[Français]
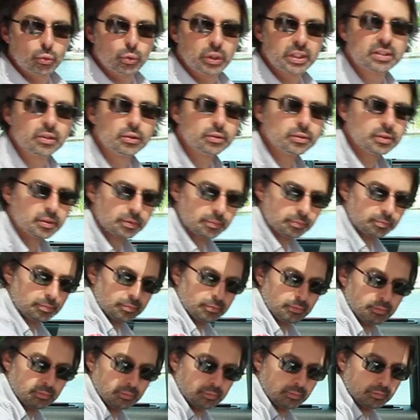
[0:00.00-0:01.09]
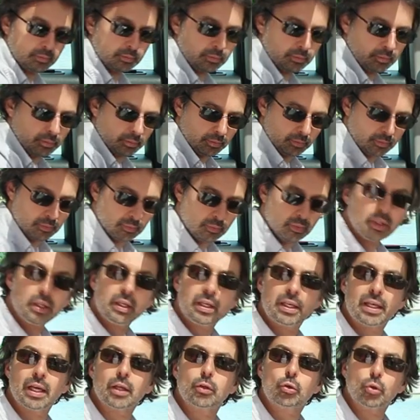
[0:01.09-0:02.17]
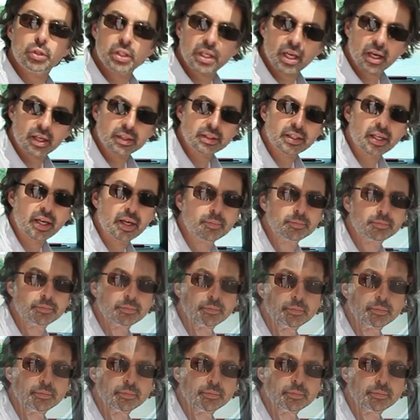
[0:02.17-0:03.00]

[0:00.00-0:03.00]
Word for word: coulissante qui est deux tiers, un tiers.